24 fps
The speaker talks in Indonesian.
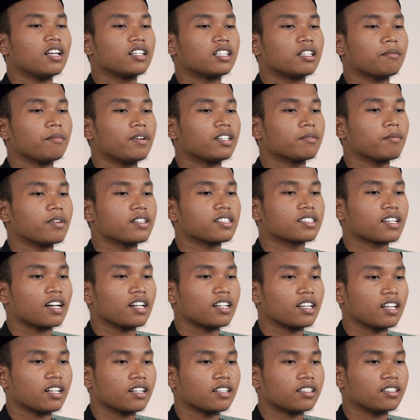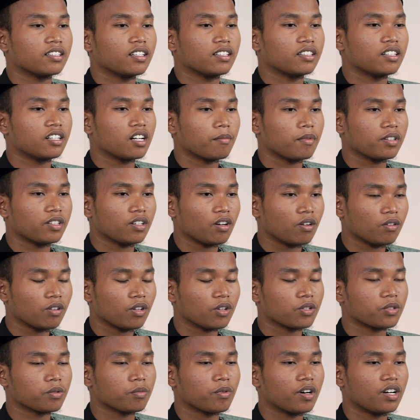Teman-teman sekalian yang dirahmati
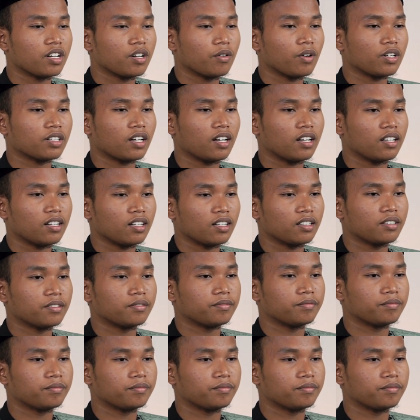Allah Subhanahu wa taala.